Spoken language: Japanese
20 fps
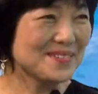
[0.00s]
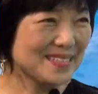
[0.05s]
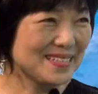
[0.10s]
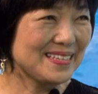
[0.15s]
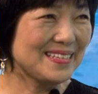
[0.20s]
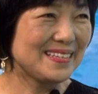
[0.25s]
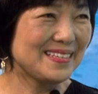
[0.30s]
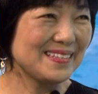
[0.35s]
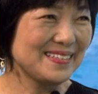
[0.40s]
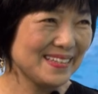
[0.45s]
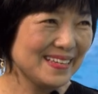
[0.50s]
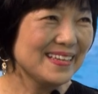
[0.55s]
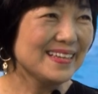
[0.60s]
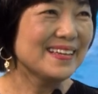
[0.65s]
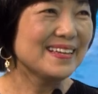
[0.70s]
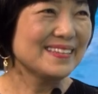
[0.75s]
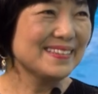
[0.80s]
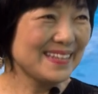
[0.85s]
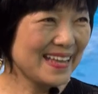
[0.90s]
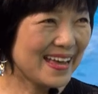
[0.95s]
うに、そ
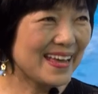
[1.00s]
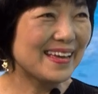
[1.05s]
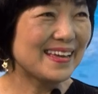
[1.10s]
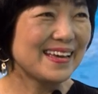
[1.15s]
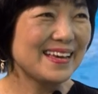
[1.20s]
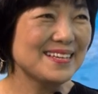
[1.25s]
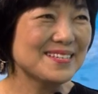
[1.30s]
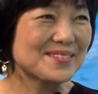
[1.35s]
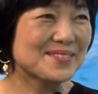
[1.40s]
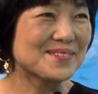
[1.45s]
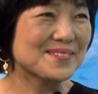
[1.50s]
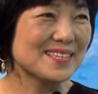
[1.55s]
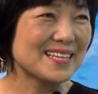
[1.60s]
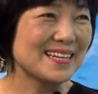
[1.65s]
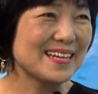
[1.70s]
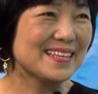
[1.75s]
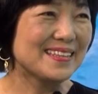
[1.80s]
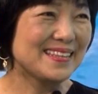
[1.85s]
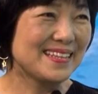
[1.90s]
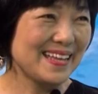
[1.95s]
うですね、ね演奏さ
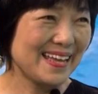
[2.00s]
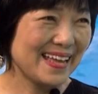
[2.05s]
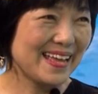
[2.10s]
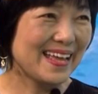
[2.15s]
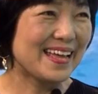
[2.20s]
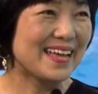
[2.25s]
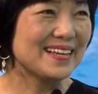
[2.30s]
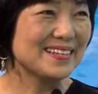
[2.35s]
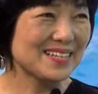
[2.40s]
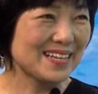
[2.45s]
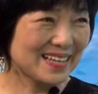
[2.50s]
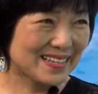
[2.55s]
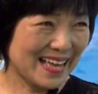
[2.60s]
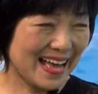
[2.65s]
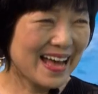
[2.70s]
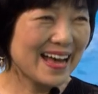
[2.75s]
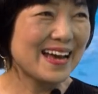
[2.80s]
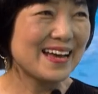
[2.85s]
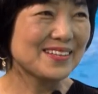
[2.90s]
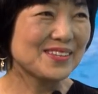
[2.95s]
れて、はい、
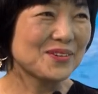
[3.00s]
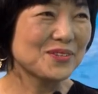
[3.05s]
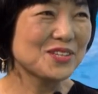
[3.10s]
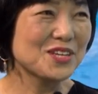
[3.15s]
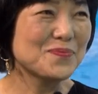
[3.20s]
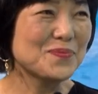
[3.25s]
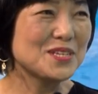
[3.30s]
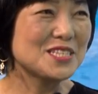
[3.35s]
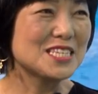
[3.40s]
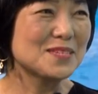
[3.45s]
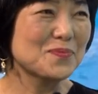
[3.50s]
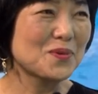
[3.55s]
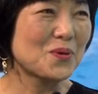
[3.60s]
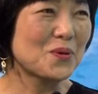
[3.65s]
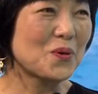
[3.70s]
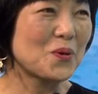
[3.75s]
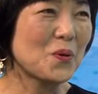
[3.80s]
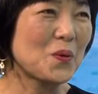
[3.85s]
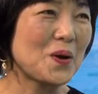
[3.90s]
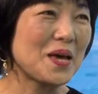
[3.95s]
はい、とてもいつも
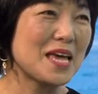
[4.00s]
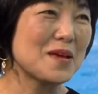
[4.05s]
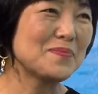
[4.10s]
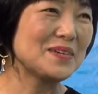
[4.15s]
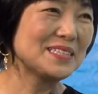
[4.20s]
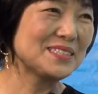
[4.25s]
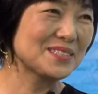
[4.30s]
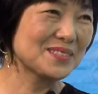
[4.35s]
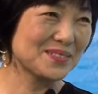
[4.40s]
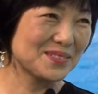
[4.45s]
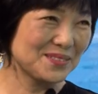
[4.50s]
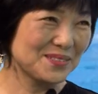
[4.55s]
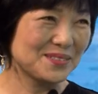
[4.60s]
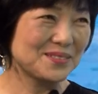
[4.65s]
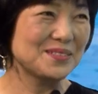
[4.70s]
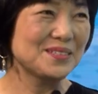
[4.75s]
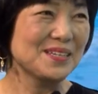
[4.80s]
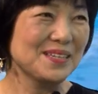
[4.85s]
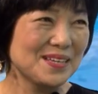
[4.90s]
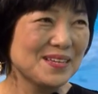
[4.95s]
微笑まし
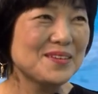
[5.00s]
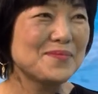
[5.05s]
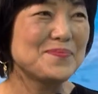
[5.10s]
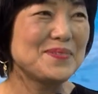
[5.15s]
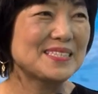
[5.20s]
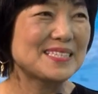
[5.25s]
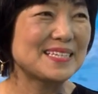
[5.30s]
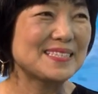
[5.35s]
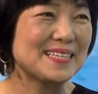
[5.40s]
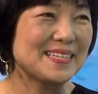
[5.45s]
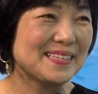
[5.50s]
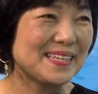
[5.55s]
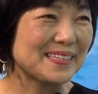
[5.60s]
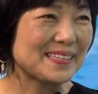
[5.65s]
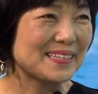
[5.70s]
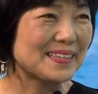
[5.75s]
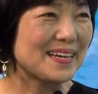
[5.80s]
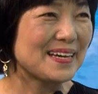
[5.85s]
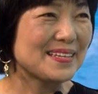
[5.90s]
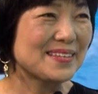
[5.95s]
く見させてい
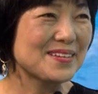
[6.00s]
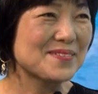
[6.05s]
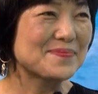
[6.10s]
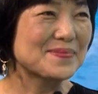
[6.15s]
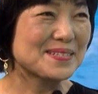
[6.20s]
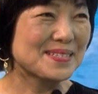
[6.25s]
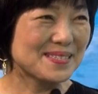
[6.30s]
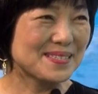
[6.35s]
ただいてま